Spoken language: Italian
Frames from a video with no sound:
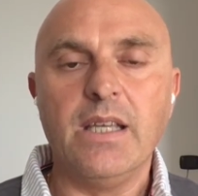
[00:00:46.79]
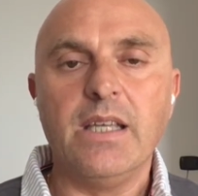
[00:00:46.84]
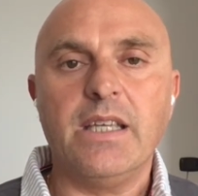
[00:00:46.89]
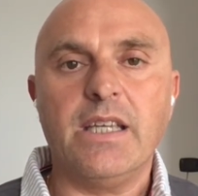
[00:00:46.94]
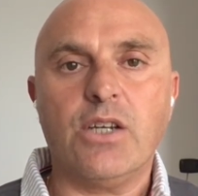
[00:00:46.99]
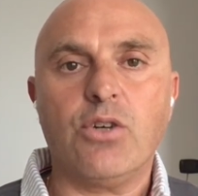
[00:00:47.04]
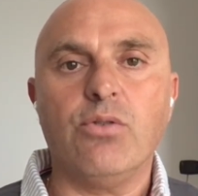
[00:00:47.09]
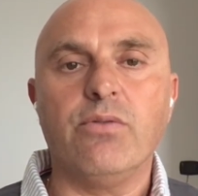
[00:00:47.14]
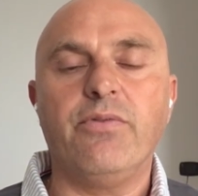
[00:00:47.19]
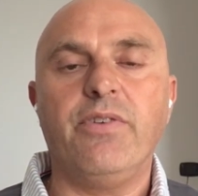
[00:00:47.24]

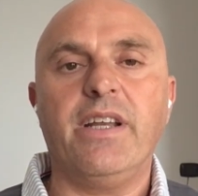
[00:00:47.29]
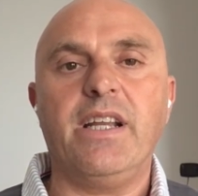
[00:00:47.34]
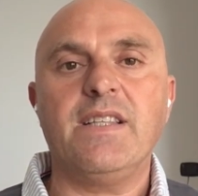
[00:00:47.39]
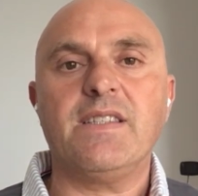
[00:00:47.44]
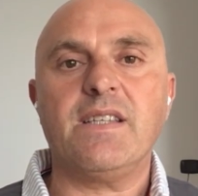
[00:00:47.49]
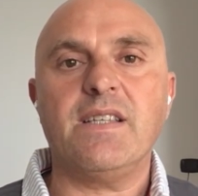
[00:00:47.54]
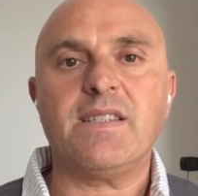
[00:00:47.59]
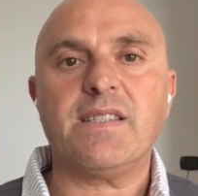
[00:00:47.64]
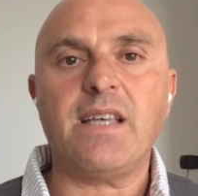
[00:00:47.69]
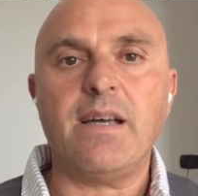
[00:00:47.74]
In
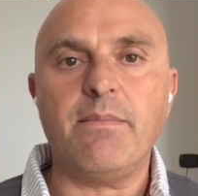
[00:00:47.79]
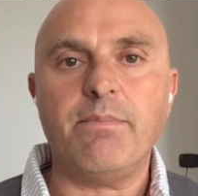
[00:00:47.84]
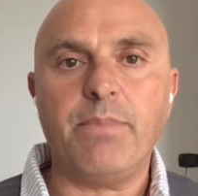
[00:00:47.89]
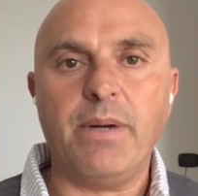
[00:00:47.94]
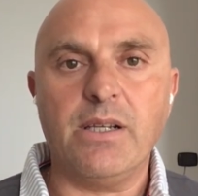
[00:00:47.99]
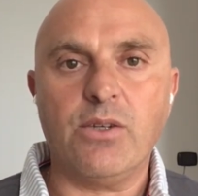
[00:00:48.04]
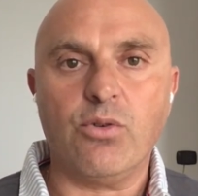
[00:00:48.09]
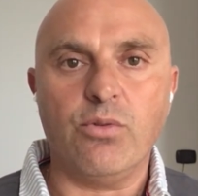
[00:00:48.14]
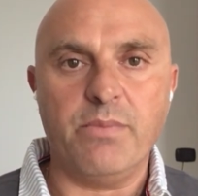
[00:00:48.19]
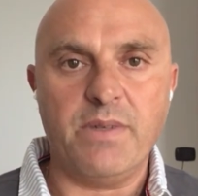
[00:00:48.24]
conferenze stampa
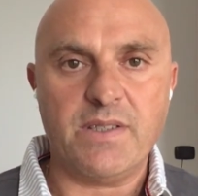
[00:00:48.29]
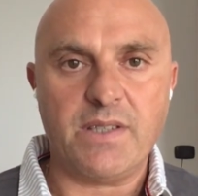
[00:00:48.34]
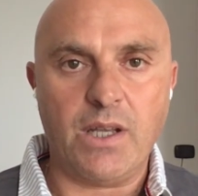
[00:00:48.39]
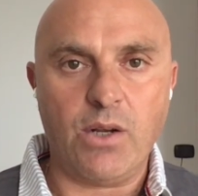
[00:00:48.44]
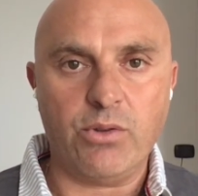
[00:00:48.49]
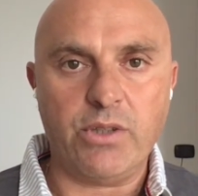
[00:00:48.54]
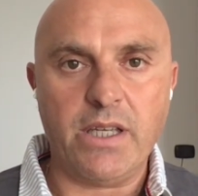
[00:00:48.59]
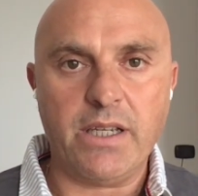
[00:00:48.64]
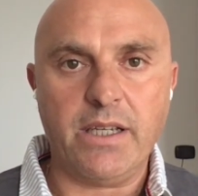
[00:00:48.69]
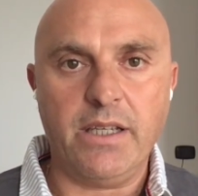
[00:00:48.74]
il
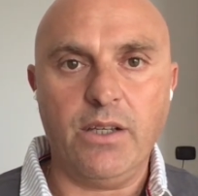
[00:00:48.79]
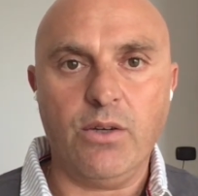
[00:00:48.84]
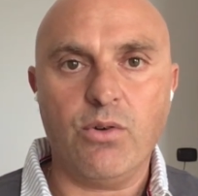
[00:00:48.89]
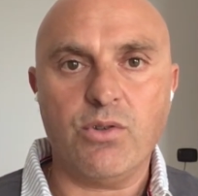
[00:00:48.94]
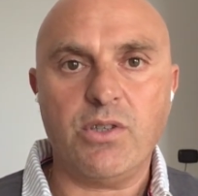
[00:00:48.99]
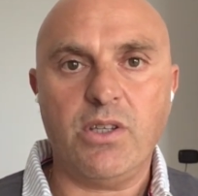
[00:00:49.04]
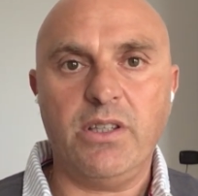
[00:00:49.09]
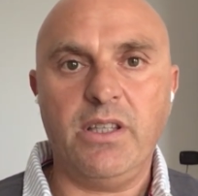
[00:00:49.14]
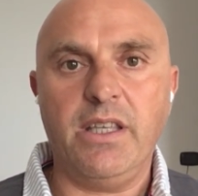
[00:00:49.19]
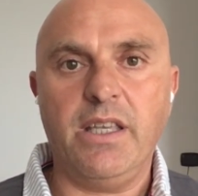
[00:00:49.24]
commissario tecnico
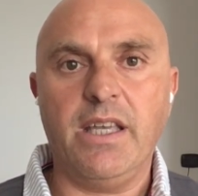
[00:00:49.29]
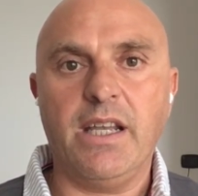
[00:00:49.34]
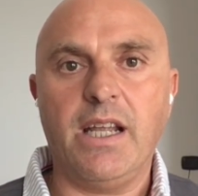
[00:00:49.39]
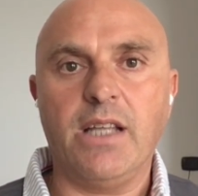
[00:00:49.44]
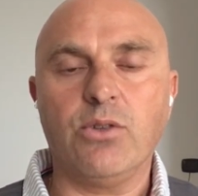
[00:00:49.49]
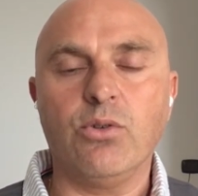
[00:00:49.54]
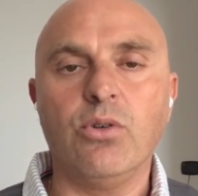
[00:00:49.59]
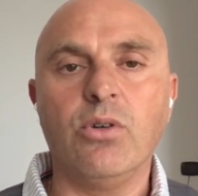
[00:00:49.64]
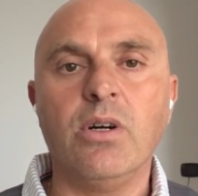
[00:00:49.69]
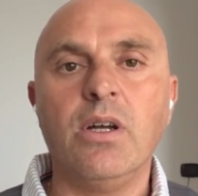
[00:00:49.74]
si è
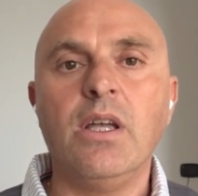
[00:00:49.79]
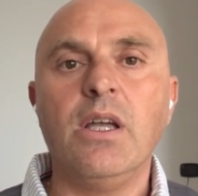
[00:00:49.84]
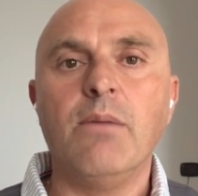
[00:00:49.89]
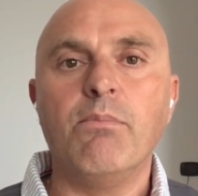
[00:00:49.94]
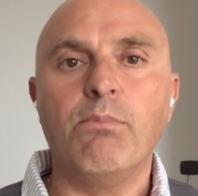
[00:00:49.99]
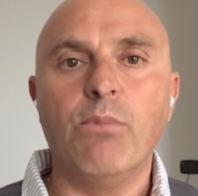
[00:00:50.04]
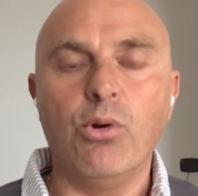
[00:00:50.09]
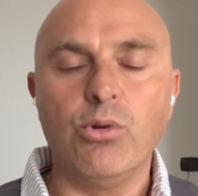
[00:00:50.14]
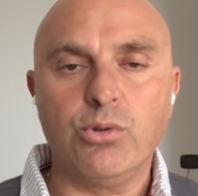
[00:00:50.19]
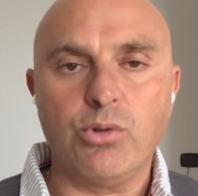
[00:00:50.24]
dichiarato
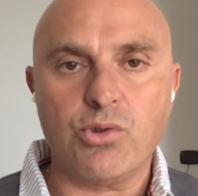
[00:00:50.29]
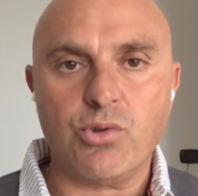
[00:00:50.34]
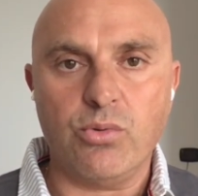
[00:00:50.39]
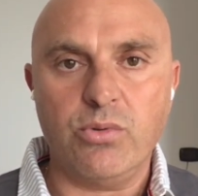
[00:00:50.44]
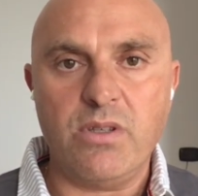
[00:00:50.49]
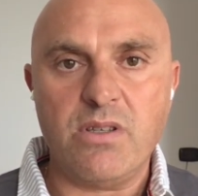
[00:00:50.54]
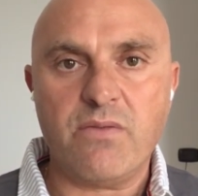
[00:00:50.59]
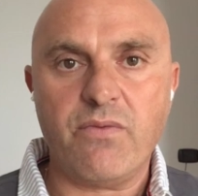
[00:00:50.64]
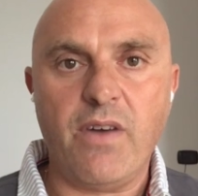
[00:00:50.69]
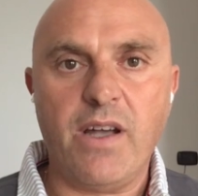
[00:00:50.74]
molto
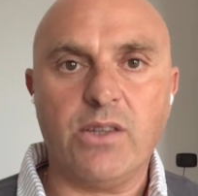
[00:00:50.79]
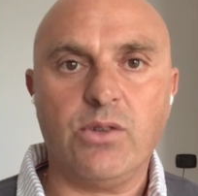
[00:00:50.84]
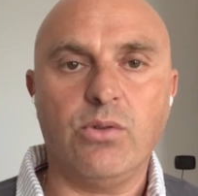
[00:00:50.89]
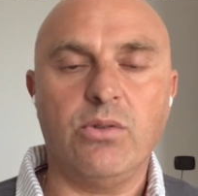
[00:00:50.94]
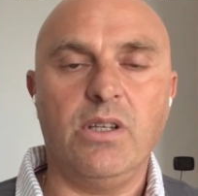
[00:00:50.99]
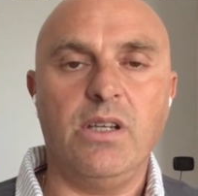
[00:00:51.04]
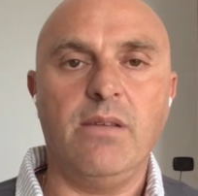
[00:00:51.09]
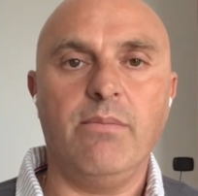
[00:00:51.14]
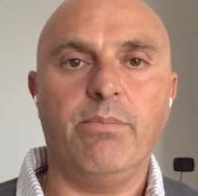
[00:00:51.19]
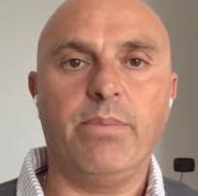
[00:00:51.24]
soddisfatto
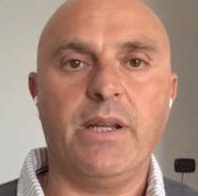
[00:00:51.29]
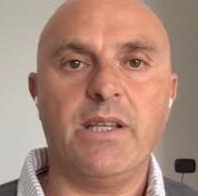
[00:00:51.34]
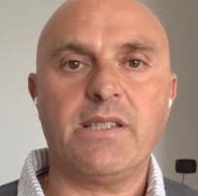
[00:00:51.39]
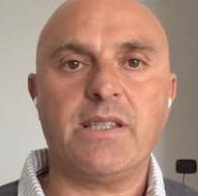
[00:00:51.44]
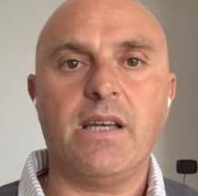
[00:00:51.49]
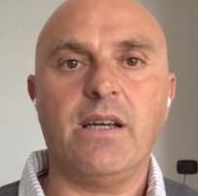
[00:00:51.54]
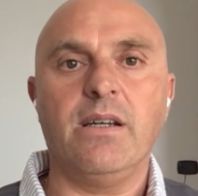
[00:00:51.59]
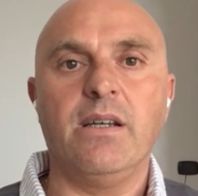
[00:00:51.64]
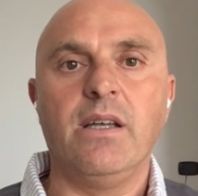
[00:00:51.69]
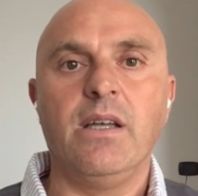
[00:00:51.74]

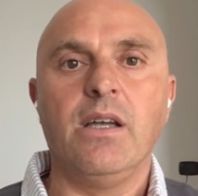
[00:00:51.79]
dell'impresa